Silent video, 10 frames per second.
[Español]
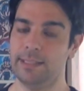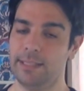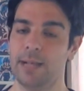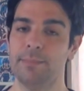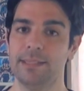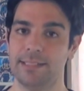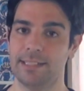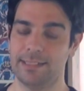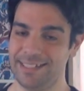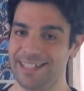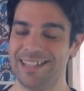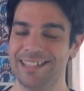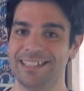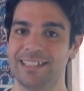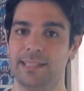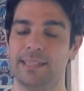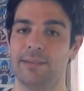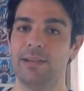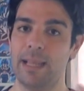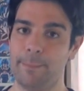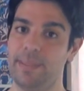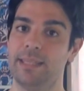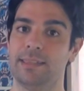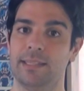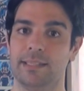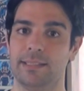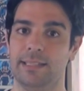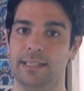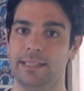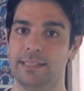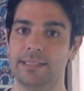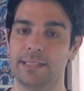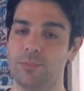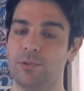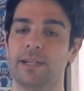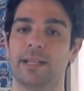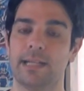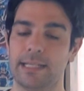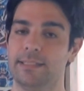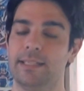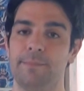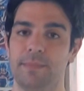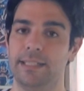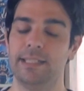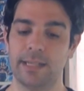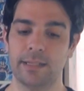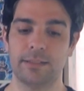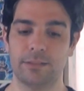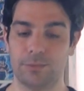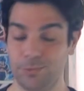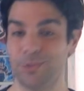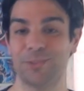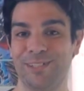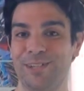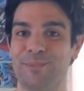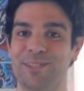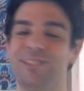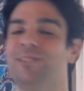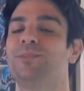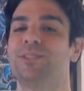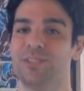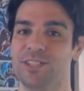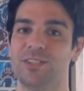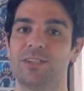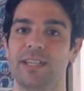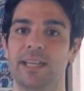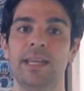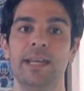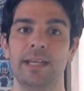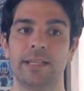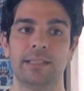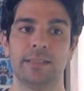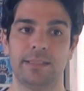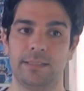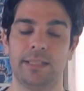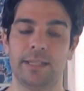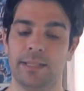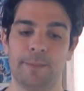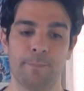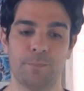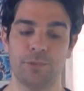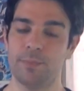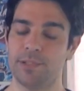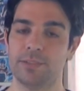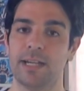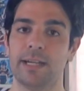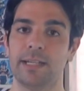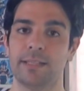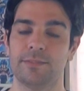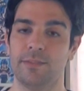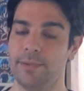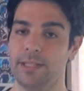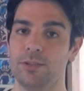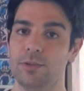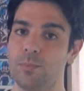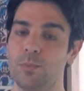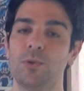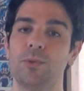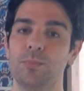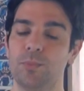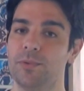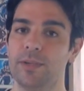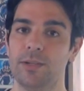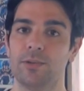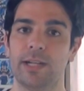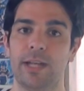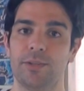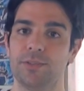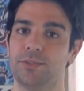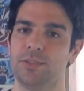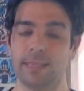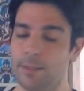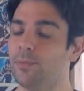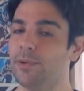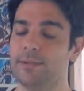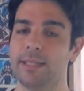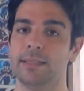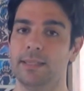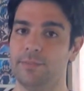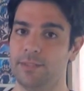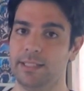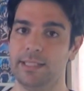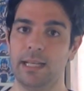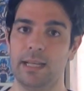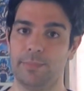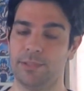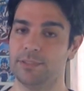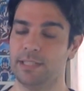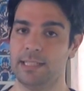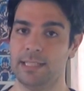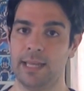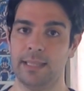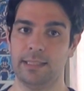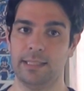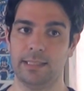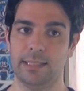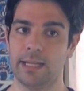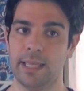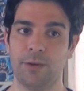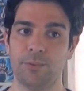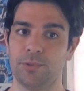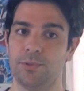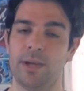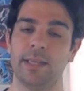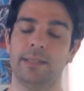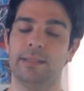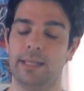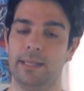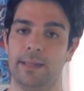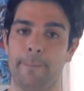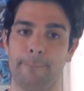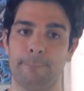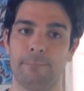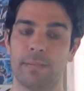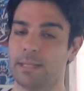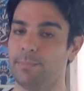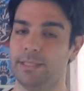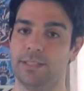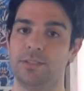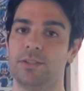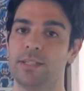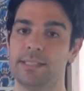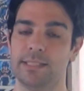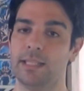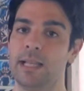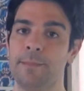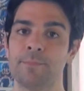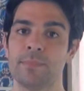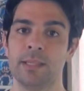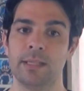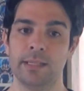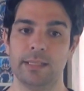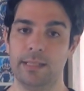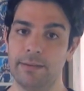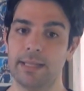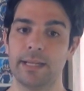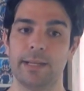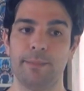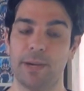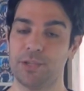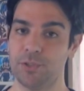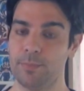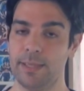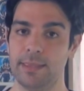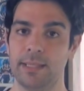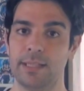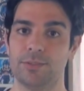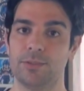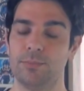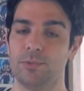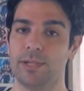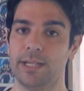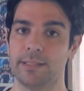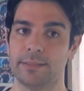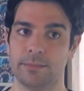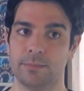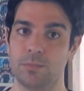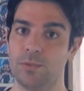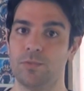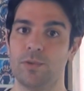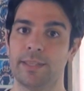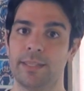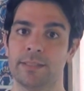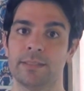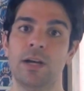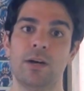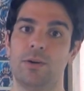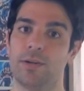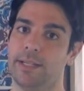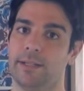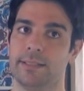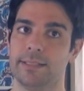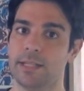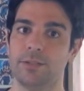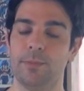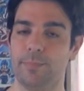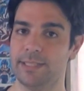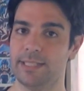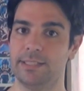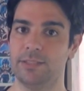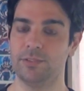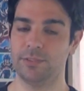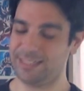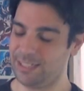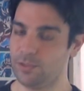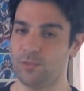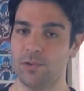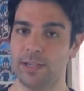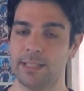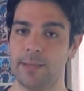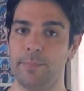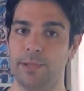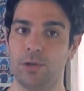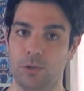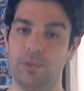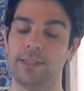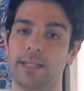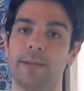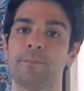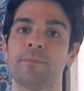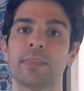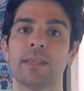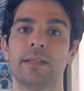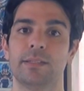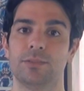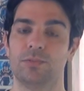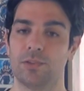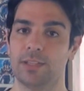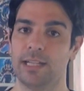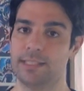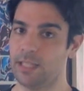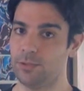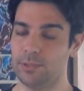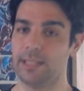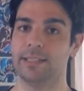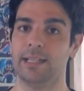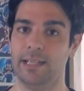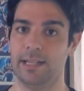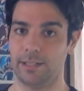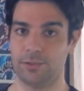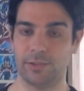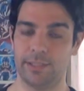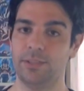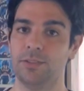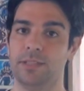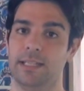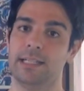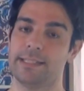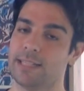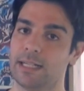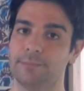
y literalmente sentía que estaba en la mente de, esa mujer. Así que diría, junto con la opinión de otros chicos, que tiene unos personajes femeninos muy muy bien logrados. Está muy bien definida la personalidad de, cada uno, no hay eh, repeticiones y tal. Y la verdad es que mayormente son mujeres muy fuertes o que quizás no empiezan siendo, siendo fuertes pero encuentran su fortaleza durante el recorrido de la